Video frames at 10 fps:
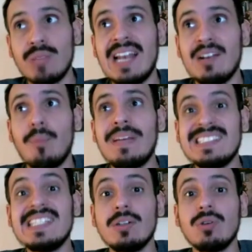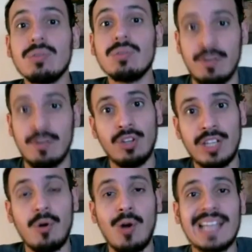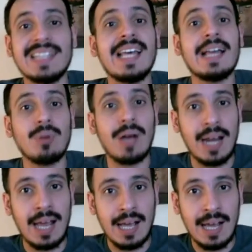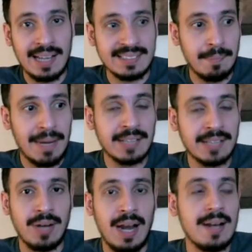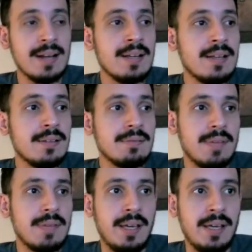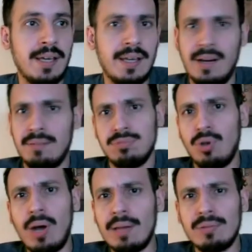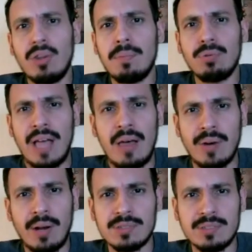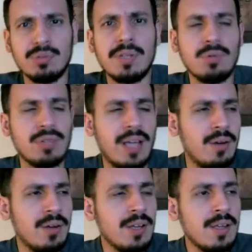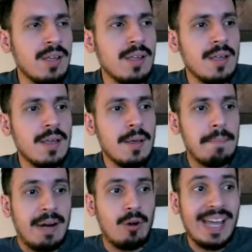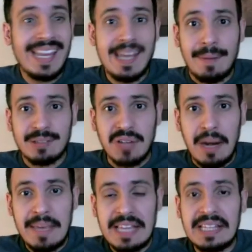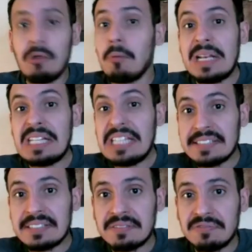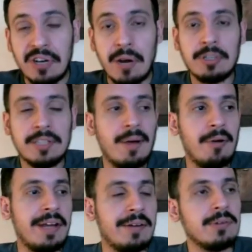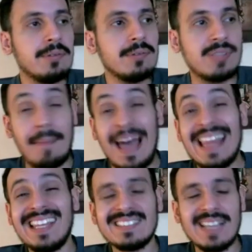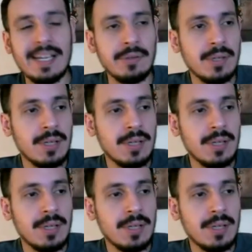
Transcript: desde el 2005, que fue donde llevó candidatos a la, a la Asamblea Nacional. Eh, dos, dos diputados, una cosa así, un diputado. Pero ella personalmente, 2010 fue la última vez, ¿no? O sea, más de 10 años.